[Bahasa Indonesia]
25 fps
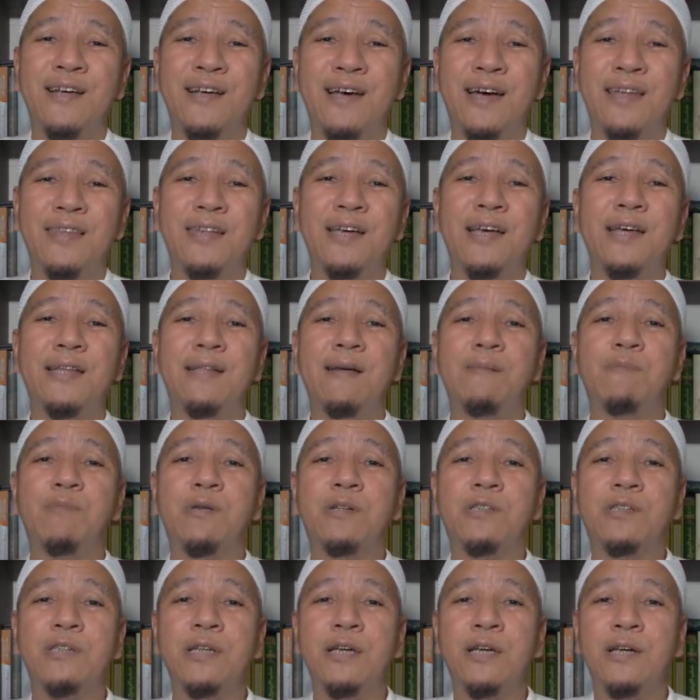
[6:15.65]
Hati kita
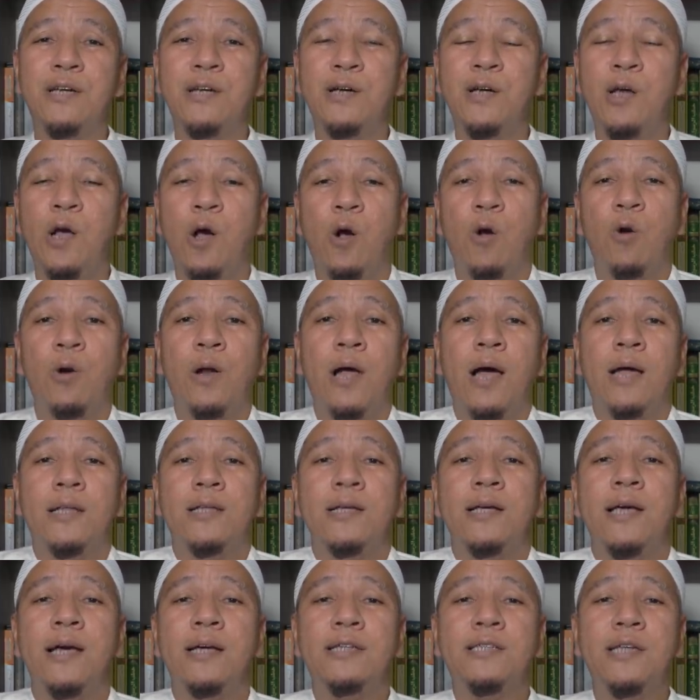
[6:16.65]
bersih kalau udah
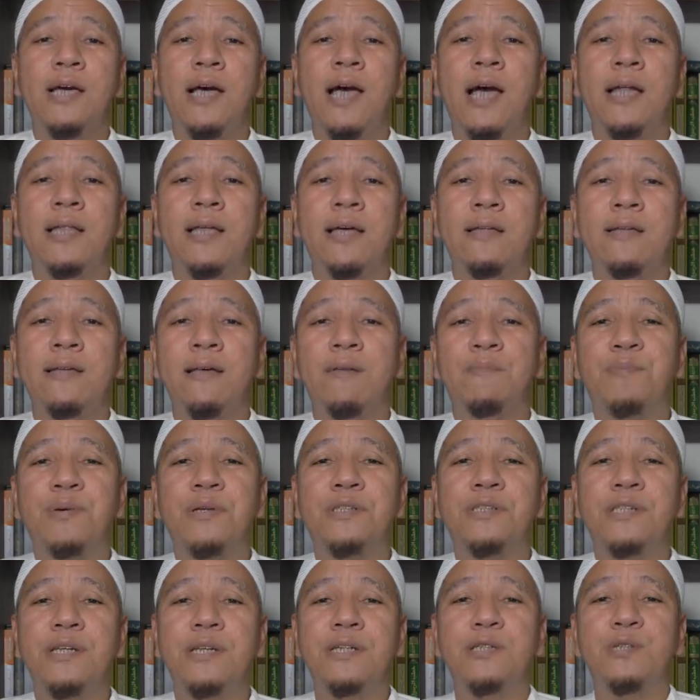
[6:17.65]
hatinya sehat, hatinya
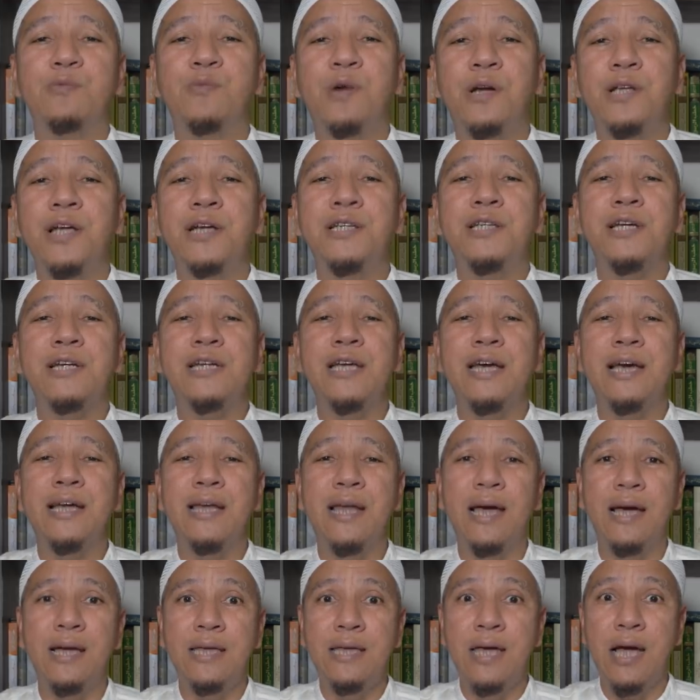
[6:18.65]
bersih, semuanya jadi enak.